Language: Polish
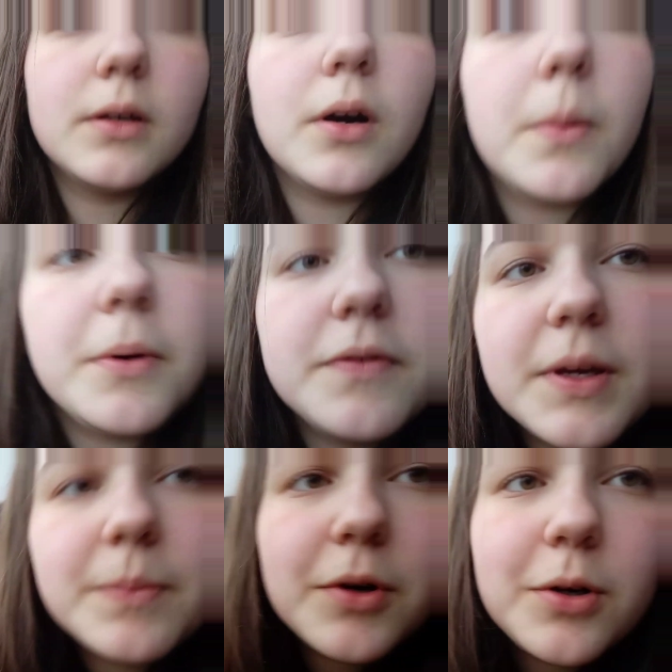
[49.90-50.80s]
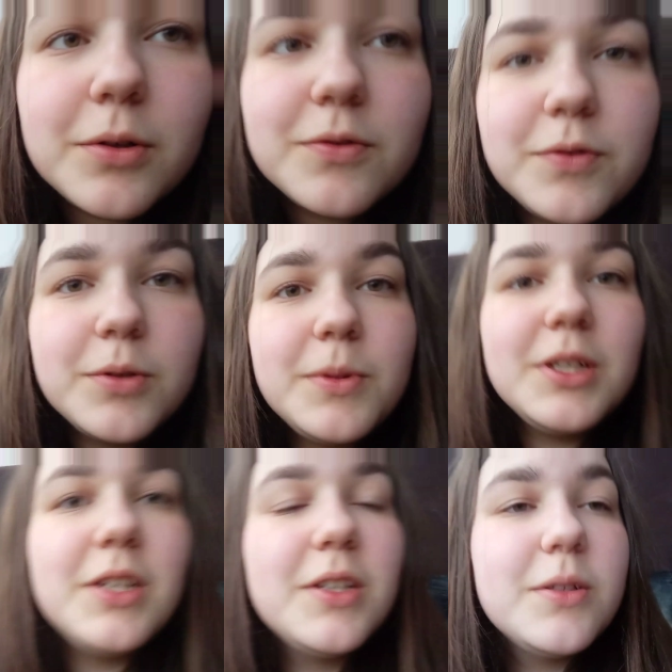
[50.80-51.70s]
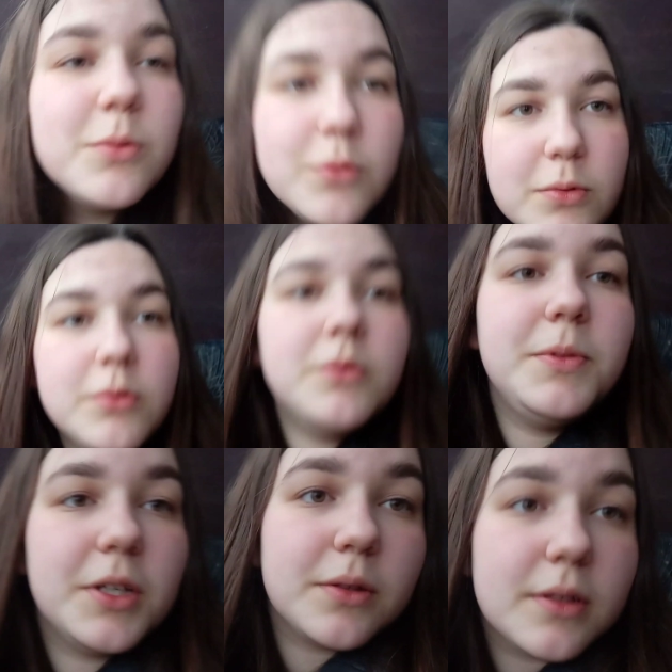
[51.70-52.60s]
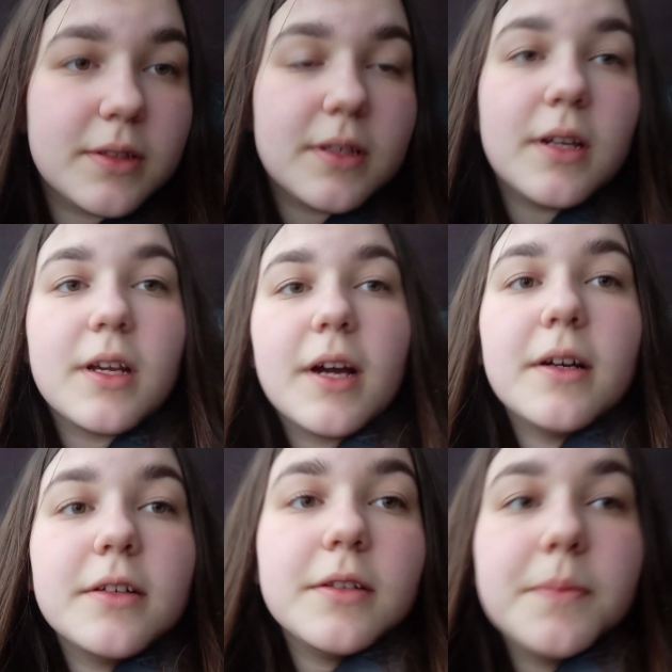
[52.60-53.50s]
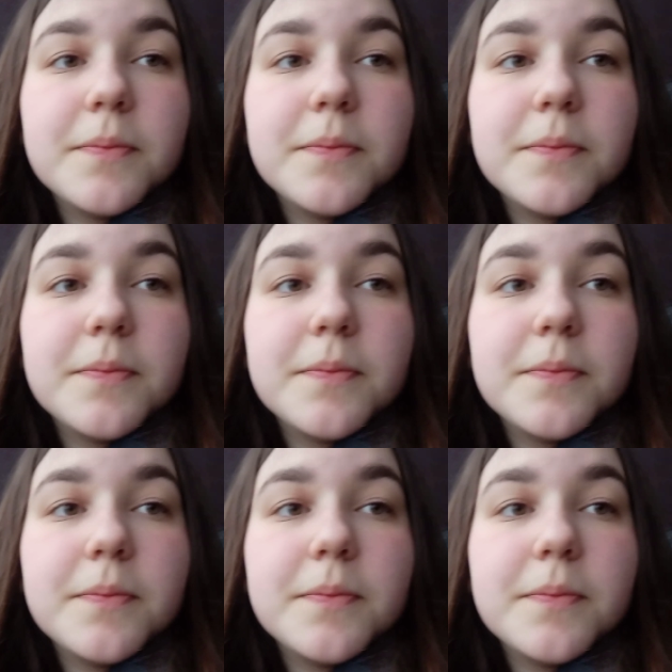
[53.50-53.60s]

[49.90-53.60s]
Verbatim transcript: opowiem o dwóch moich ulubionych seriach.